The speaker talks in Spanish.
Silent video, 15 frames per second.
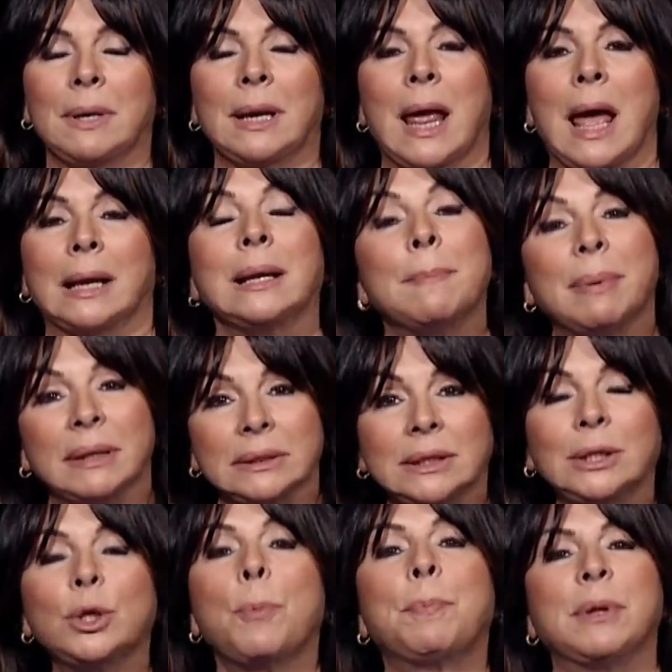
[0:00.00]

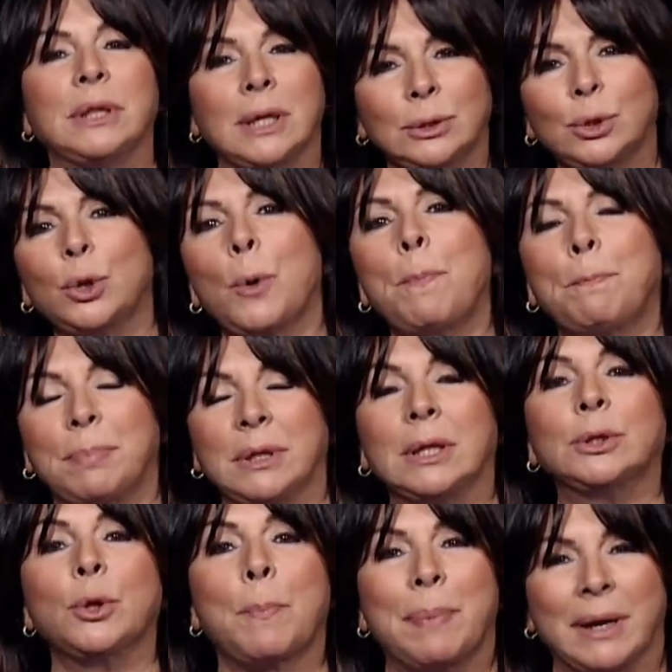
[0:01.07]
arrepentidos pidiéndonos,
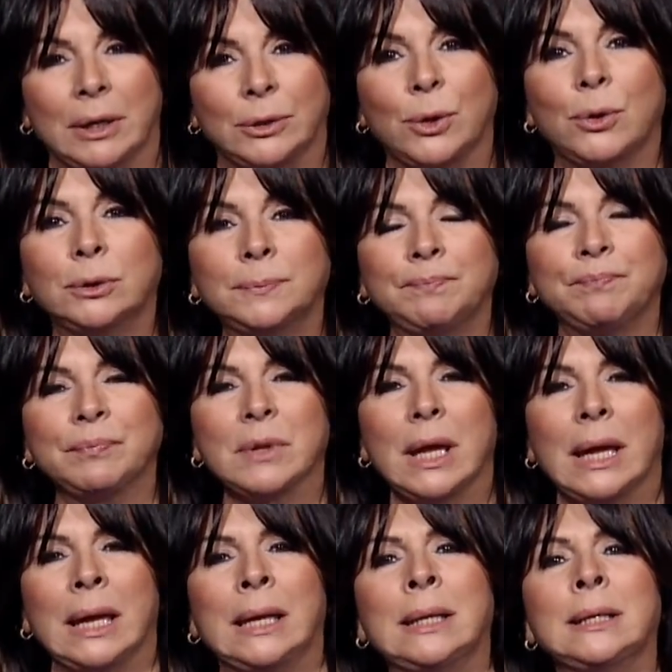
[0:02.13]
pidiendo perdón,
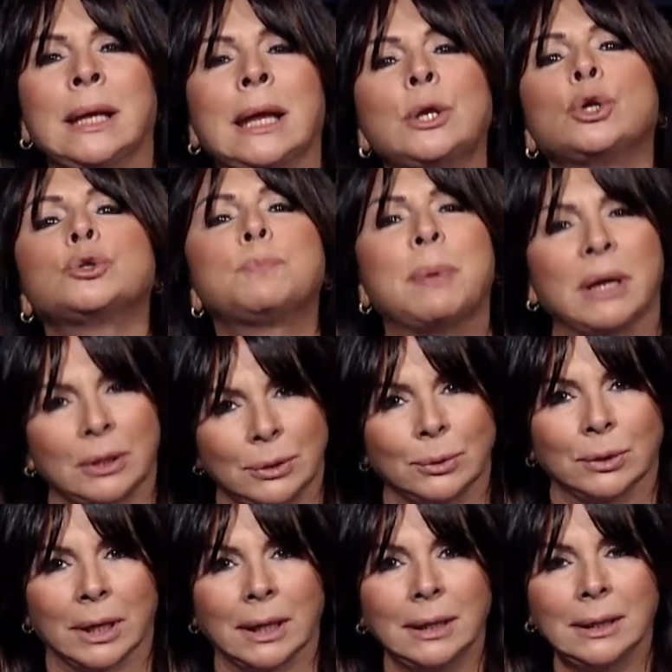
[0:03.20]
él, él nos
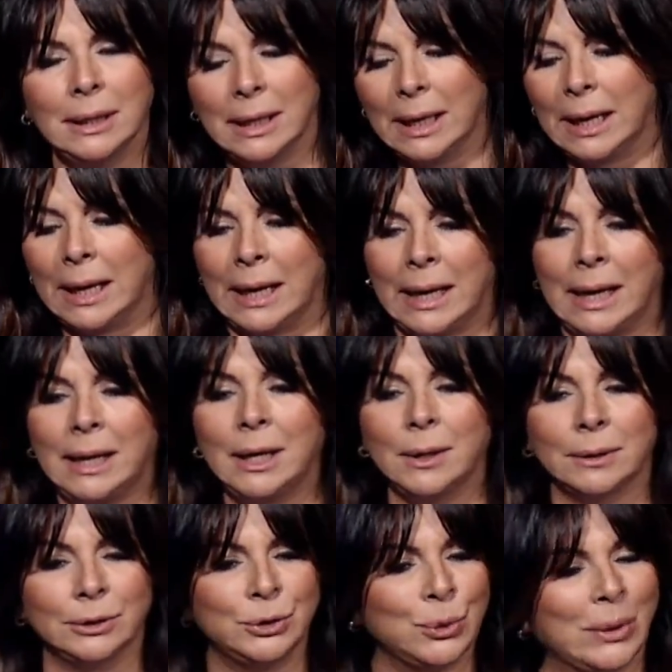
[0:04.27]
perdona. Él
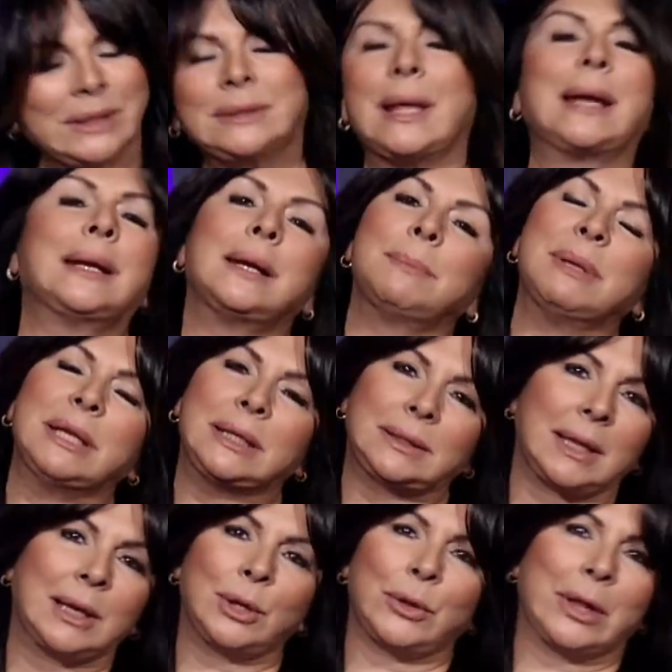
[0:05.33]
no está en el
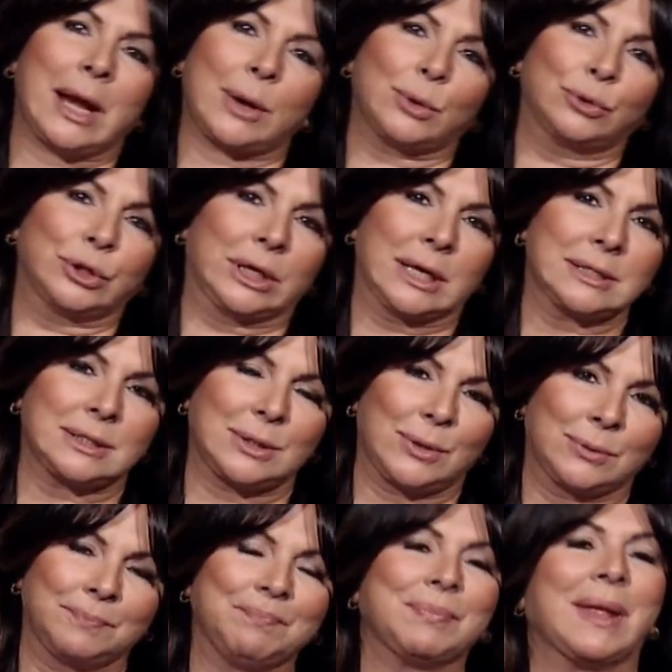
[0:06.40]
ministerio de la condenación,
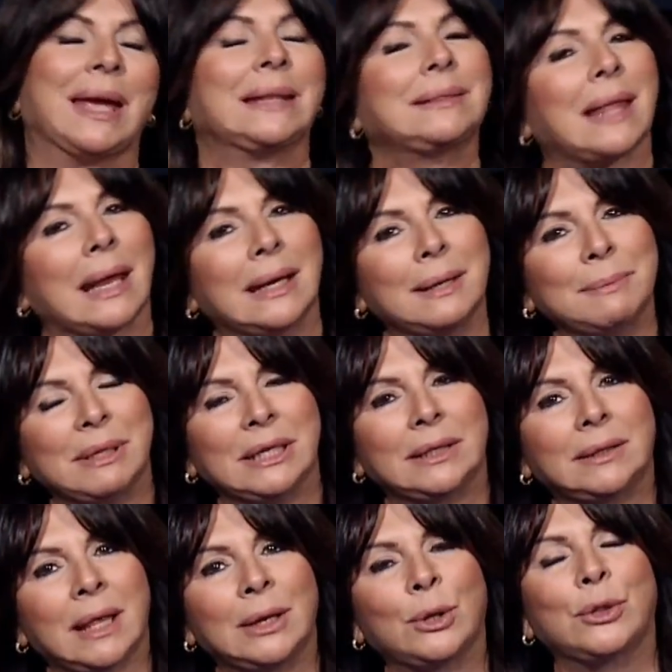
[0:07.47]
está en el
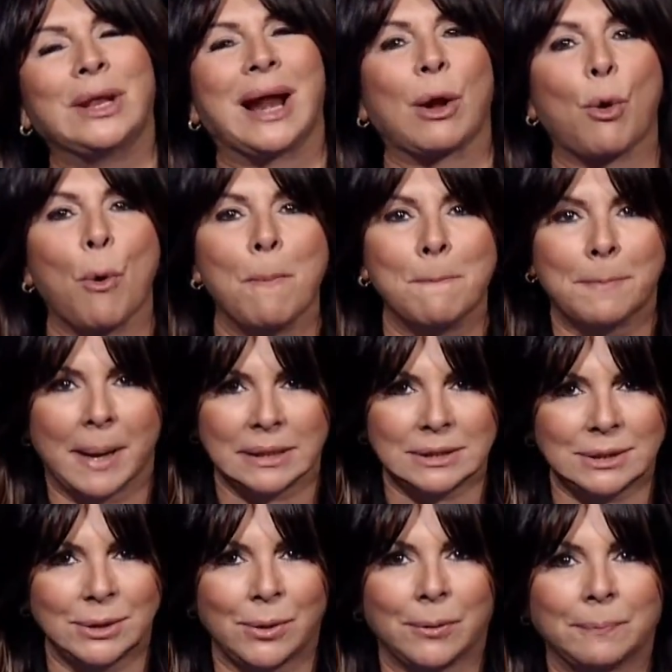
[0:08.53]
ministerio de la
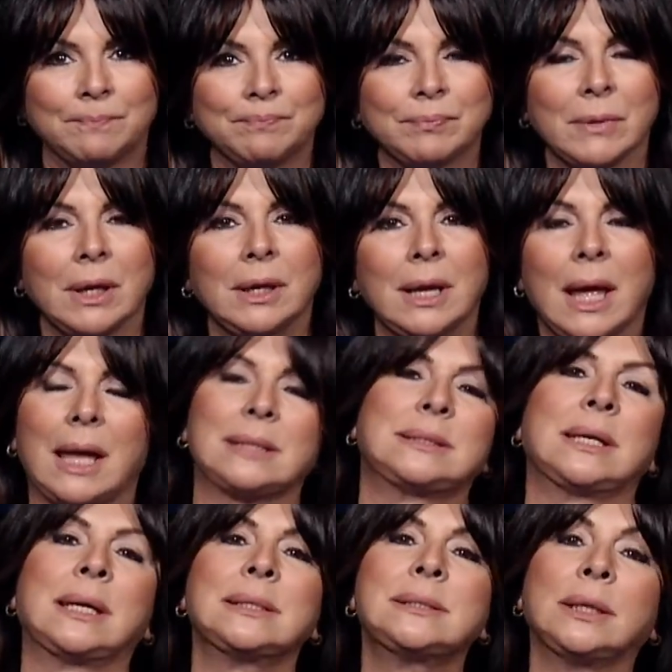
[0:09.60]
compasión.
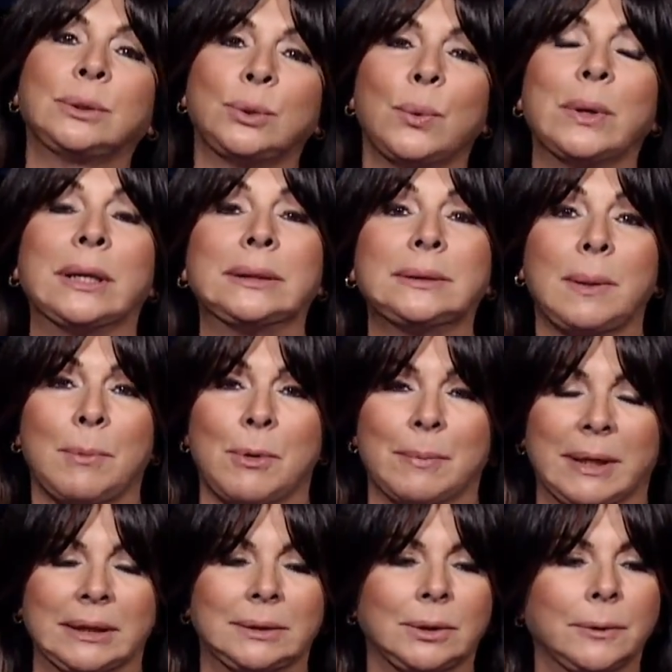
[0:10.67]
Así que si tú en este
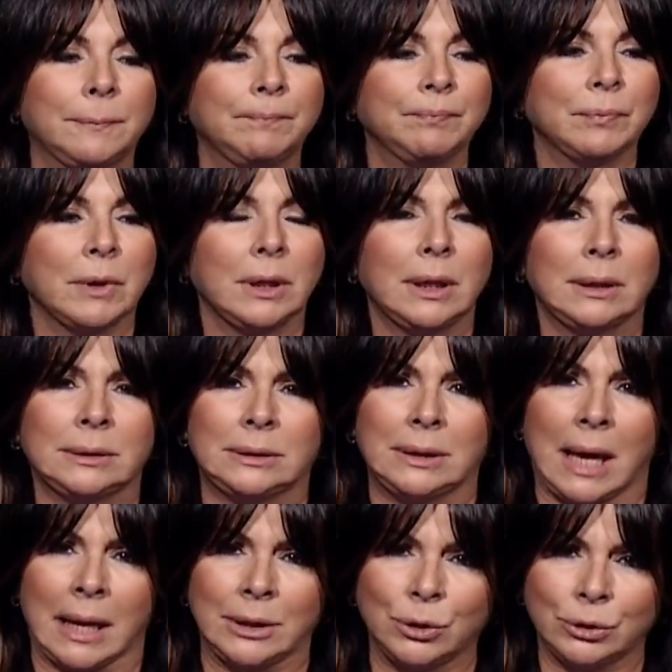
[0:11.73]
momento, y
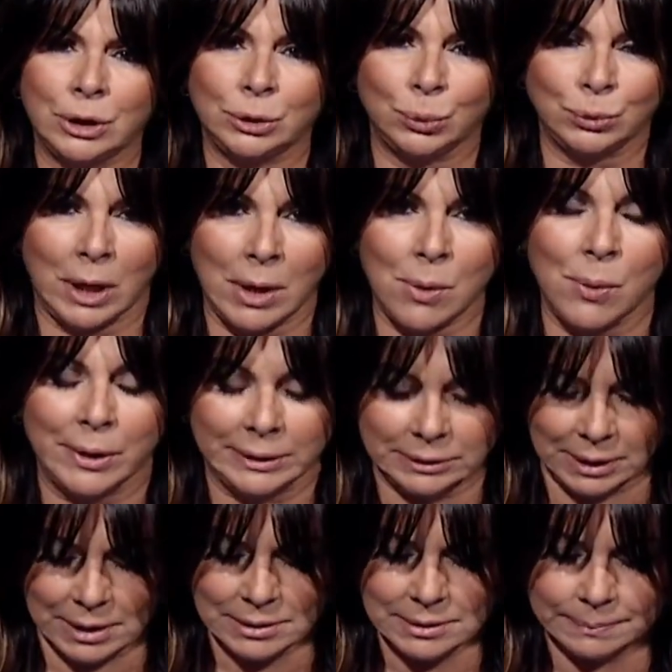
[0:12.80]
ahí donde tú te
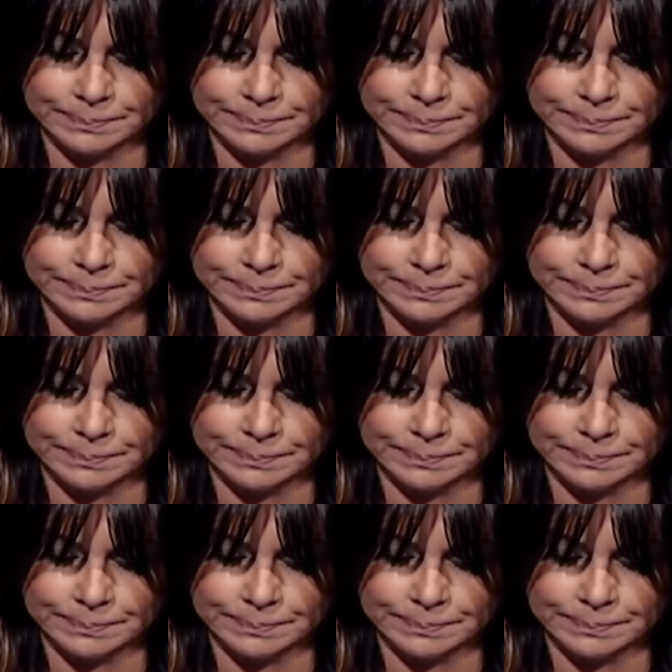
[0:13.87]
encuentras,